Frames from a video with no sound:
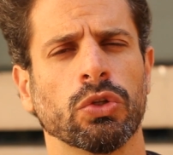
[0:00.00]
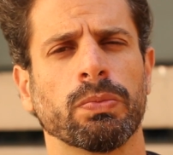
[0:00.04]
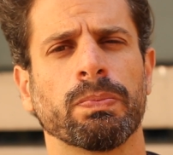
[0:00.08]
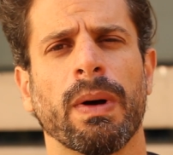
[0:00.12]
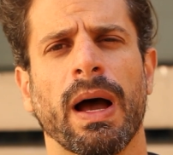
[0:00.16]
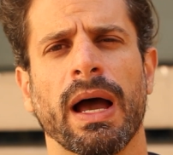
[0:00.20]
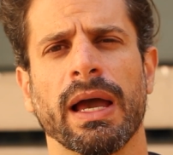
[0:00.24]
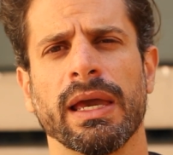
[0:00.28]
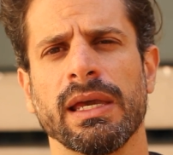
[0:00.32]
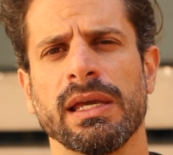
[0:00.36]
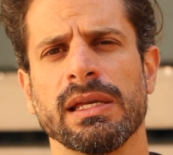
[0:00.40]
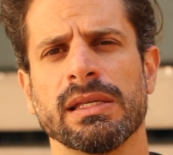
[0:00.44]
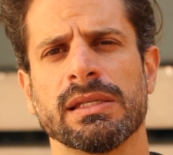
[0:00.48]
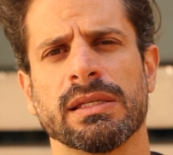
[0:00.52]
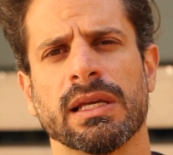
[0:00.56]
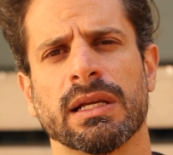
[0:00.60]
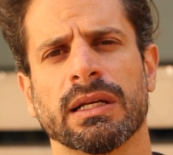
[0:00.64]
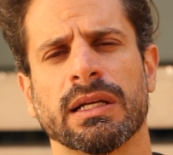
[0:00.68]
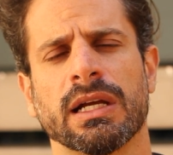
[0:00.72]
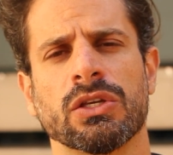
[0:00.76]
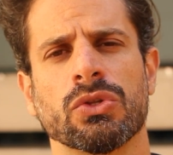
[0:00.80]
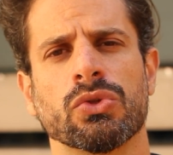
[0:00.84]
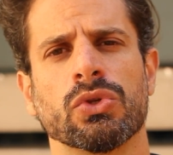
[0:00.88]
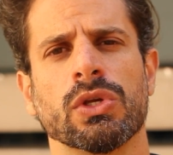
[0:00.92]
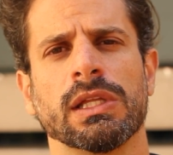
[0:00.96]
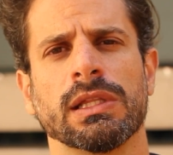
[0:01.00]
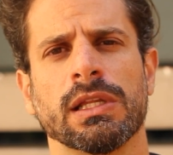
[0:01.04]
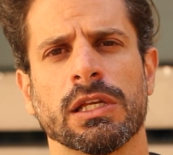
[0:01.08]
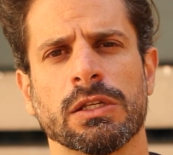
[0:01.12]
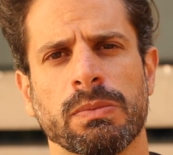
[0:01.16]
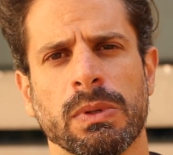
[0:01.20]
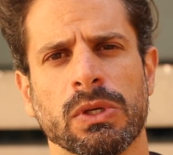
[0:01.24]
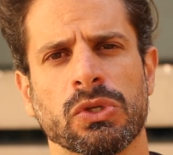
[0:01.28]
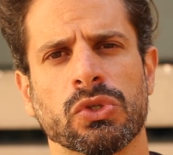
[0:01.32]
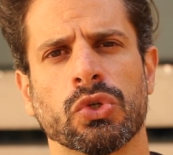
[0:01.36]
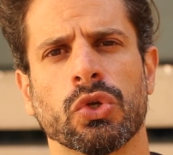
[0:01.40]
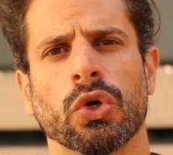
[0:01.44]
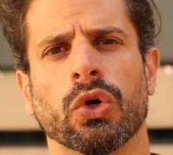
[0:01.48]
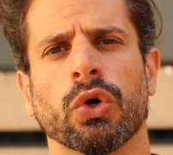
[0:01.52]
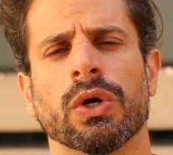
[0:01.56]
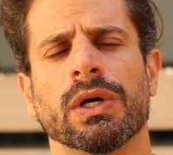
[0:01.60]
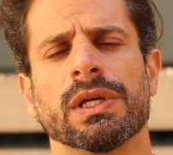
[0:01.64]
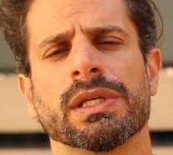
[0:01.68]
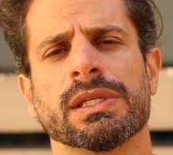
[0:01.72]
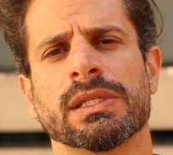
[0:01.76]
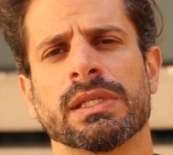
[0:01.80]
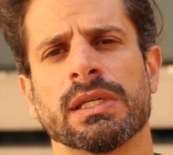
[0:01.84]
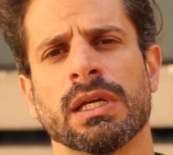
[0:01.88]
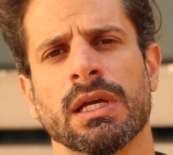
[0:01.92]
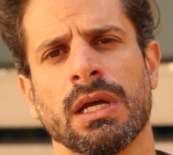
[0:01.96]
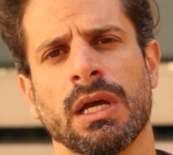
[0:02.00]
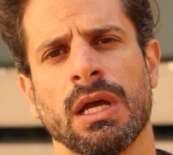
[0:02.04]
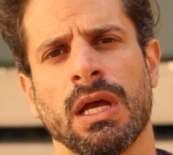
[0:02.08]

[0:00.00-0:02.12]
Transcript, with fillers: o país, cerca de 200 pessoas